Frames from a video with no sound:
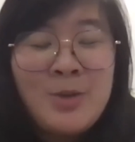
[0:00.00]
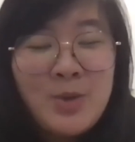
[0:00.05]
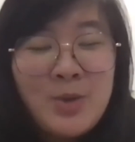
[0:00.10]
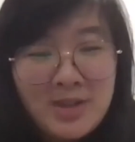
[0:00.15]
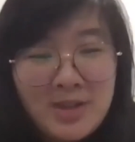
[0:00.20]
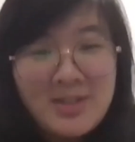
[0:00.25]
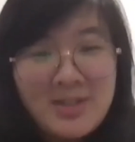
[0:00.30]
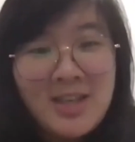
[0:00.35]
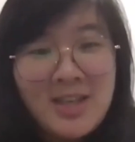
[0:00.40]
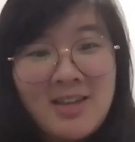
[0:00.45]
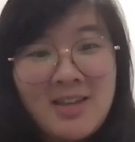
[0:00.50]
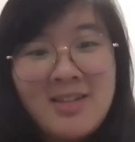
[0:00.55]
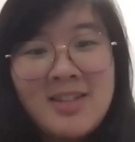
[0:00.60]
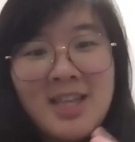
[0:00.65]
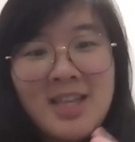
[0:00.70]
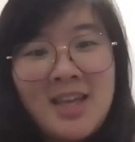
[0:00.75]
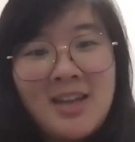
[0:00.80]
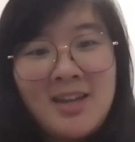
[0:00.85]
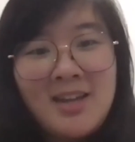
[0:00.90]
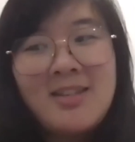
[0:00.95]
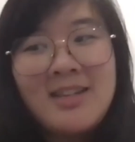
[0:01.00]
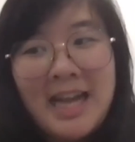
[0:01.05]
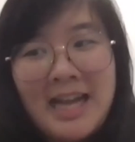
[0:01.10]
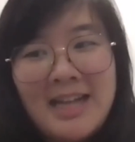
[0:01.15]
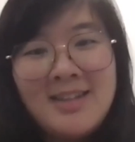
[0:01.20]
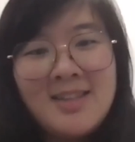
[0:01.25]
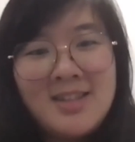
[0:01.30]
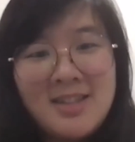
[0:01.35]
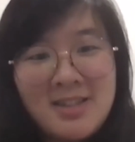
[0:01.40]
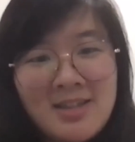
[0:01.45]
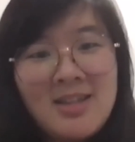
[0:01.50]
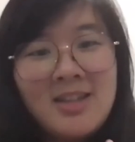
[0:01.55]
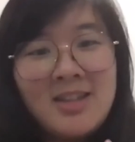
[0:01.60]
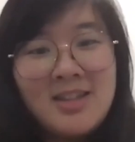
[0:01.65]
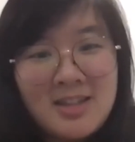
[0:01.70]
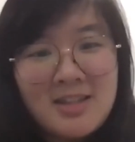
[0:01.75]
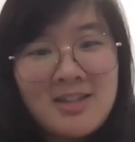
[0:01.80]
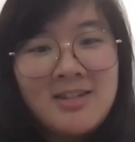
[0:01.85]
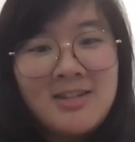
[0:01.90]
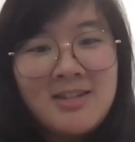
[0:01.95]
所以这一个单子是你
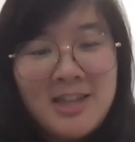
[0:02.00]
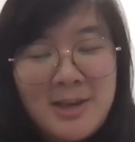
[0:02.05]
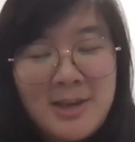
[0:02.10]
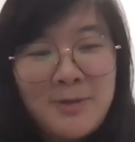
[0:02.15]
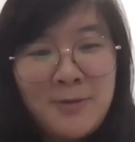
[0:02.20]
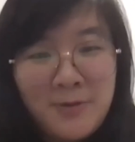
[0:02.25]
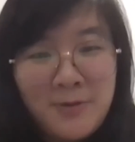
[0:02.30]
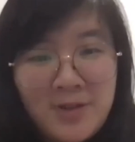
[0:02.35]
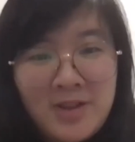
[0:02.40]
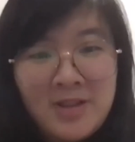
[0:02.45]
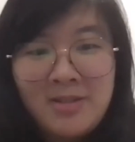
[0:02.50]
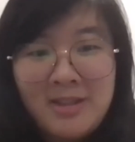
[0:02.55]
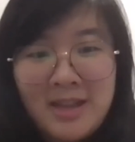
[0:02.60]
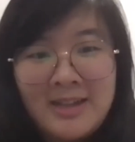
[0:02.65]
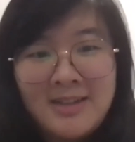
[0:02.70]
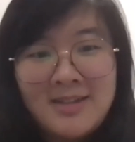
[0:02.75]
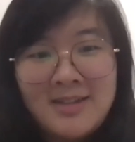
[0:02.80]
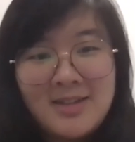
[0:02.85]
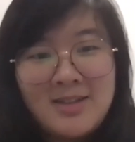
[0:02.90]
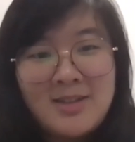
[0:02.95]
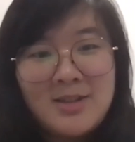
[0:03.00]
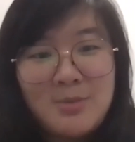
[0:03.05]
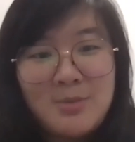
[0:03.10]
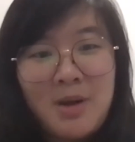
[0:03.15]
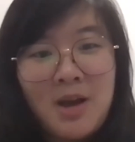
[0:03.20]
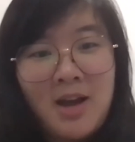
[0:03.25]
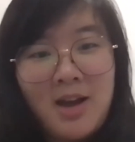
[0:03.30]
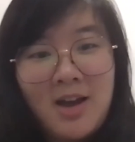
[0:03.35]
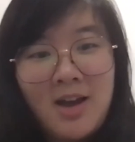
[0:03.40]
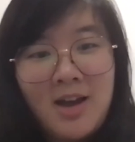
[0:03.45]
真的第一份单子是吗？